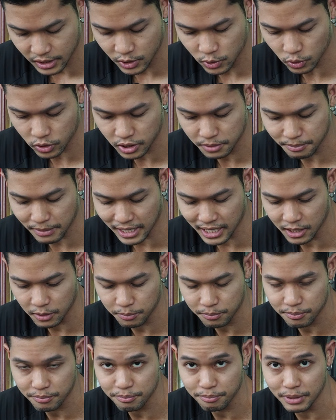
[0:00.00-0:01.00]
ยกขึ้นมาแล้ว
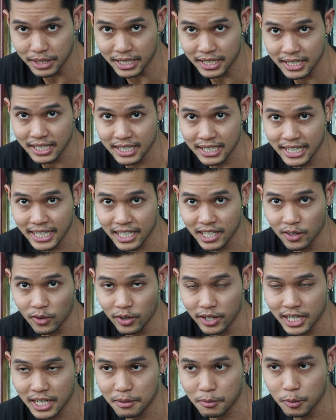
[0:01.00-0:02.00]
บิดเล็กน้อ
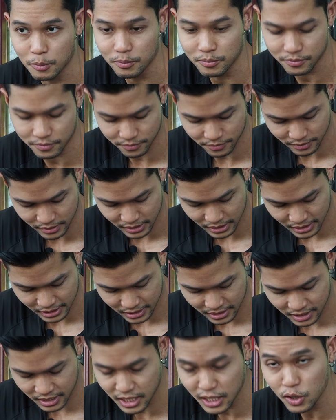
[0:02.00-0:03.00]
ยนะผม
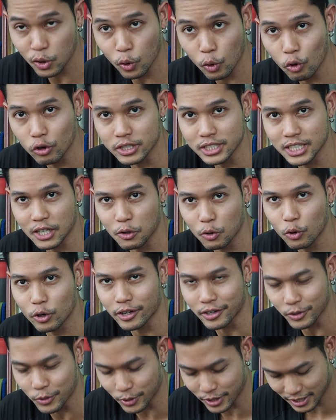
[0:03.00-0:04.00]
ยิ่งโคตรจะโคต
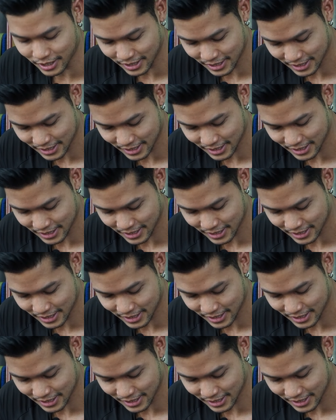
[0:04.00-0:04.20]
รโดน